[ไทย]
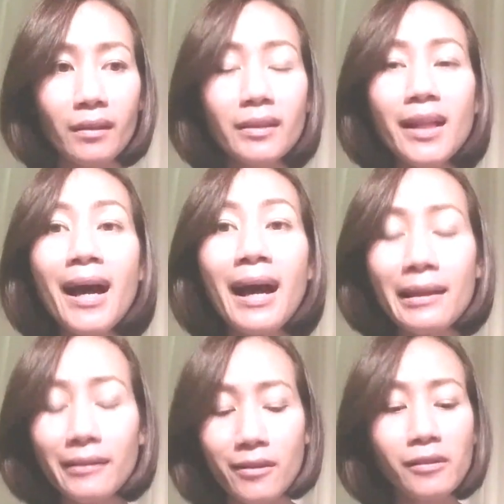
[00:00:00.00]
เคยทา
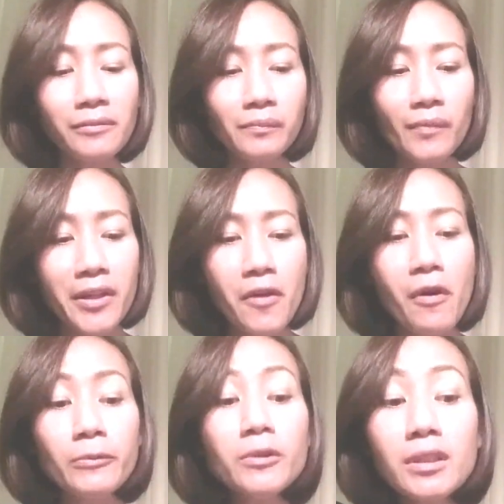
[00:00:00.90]
นี่ยนะในใน
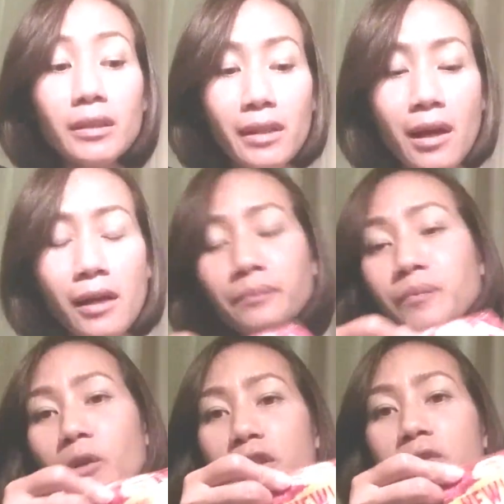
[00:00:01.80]
ความรู้สึกนะคะ
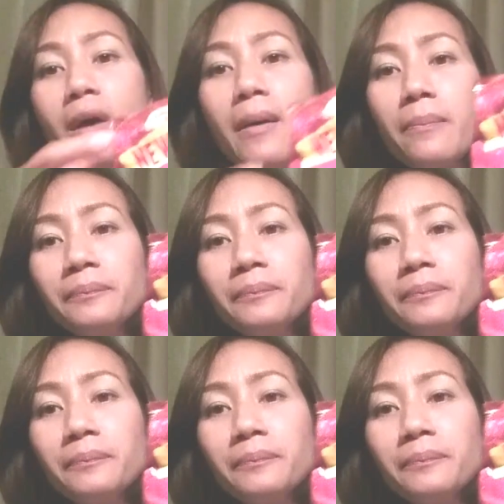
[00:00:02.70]
หมอคิดว่า